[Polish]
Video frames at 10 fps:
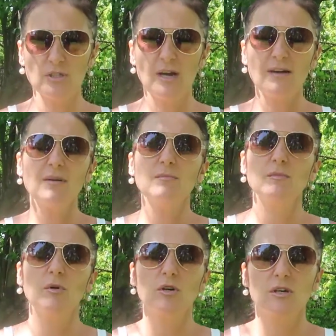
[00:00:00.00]
I ja
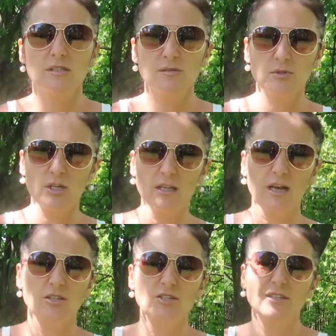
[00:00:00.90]
Wam mogę
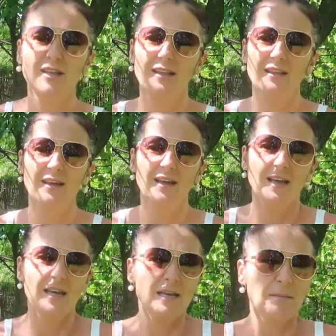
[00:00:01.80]
sprzedać ten
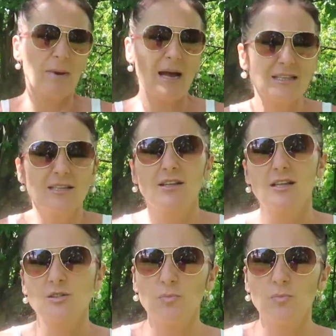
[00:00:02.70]
patent, ten